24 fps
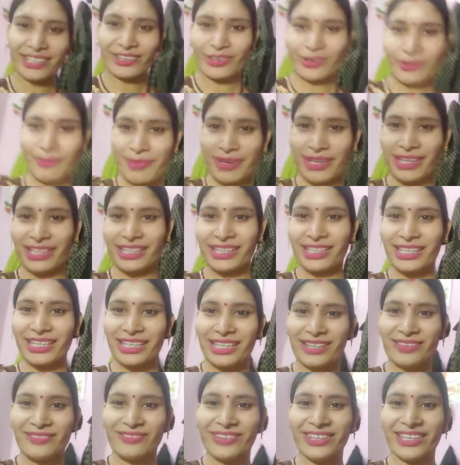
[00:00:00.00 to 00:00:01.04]
देख रहे हो मेरी
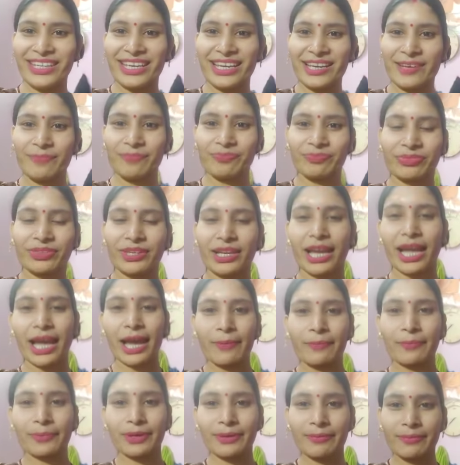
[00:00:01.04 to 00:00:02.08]
टीवी है
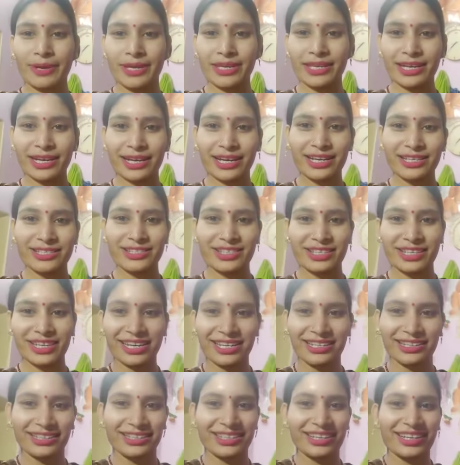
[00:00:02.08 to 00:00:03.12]
आपके भैया का
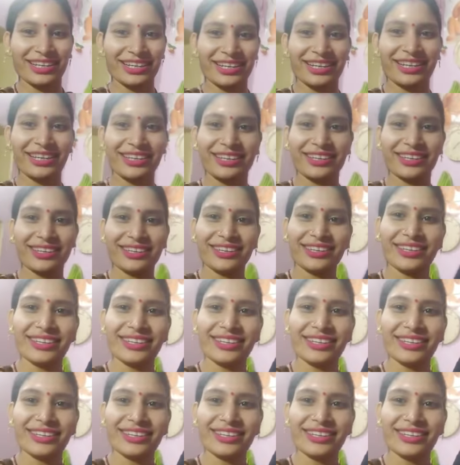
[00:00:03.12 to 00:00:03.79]
सेट टंगा है